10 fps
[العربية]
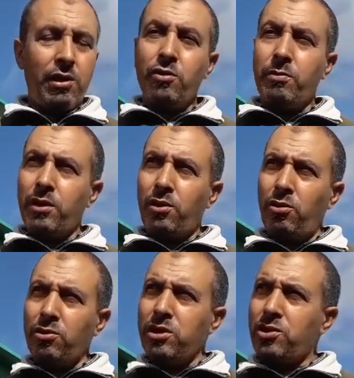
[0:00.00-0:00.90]
اليوم
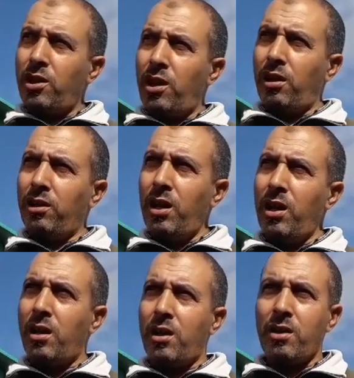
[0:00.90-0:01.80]
الخوت ان شاء الله
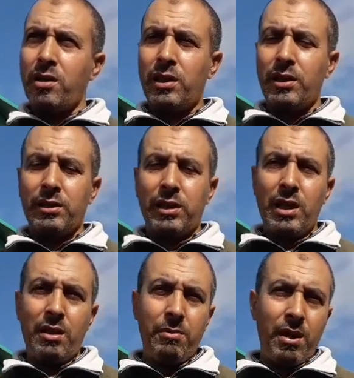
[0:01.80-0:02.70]
قررت نعطي
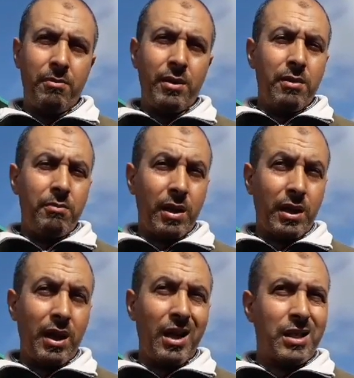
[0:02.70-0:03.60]
الحمام
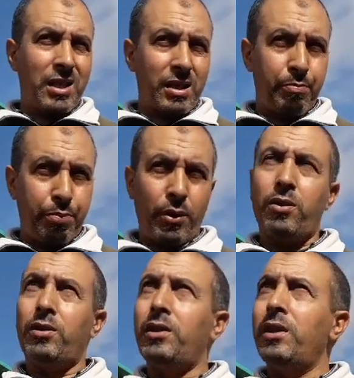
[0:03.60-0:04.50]
ماكله سبور
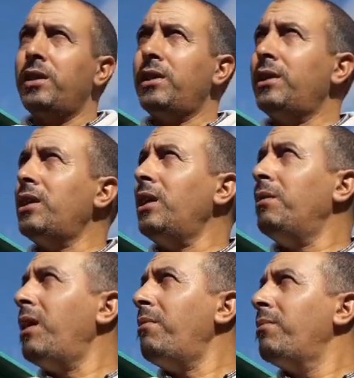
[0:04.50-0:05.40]
يعني
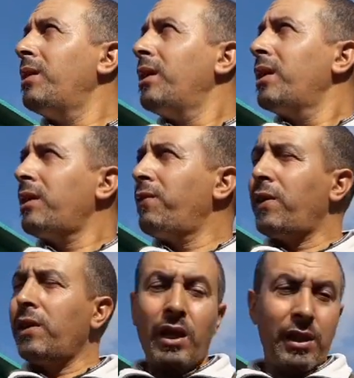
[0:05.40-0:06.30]
الحمام قلنا